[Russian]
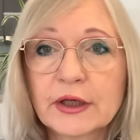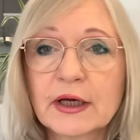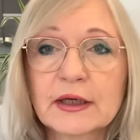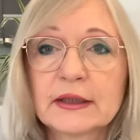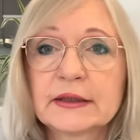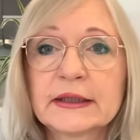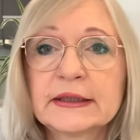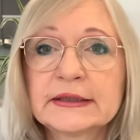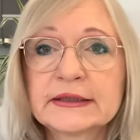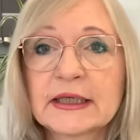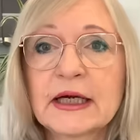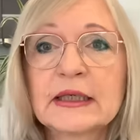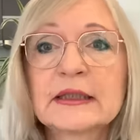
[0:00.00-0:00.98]
как это ни
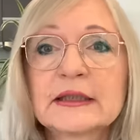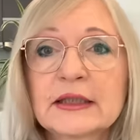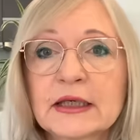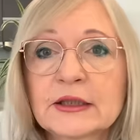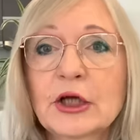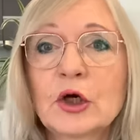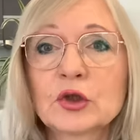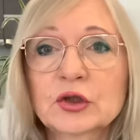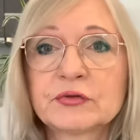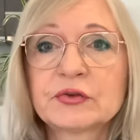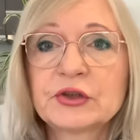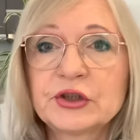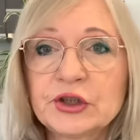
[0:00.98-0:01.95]
странно, тогда уже
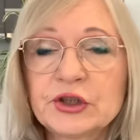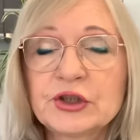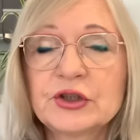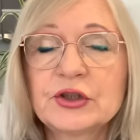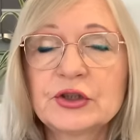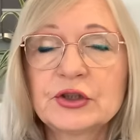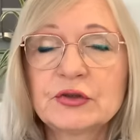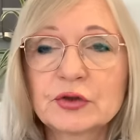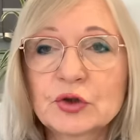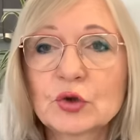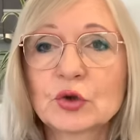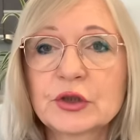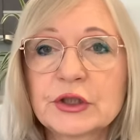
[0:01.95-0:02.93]
в
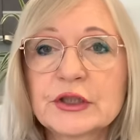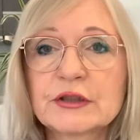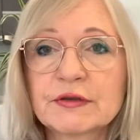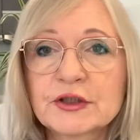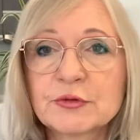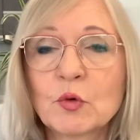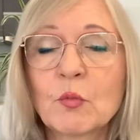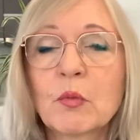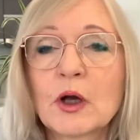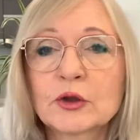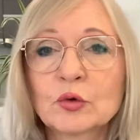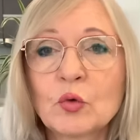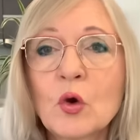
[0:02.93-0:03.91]
1938
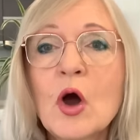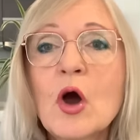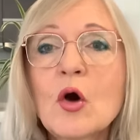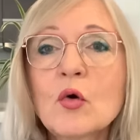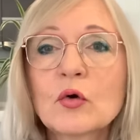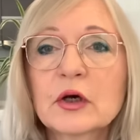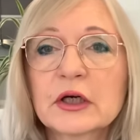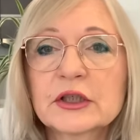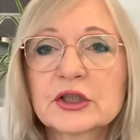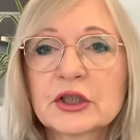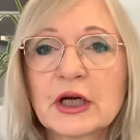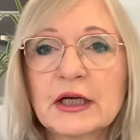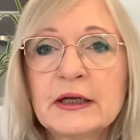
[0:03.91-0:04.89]
году
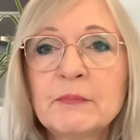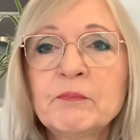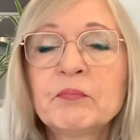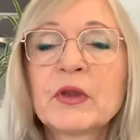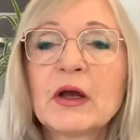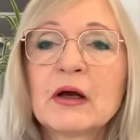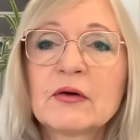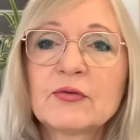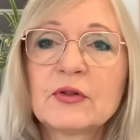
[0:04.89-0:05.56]
украшали э,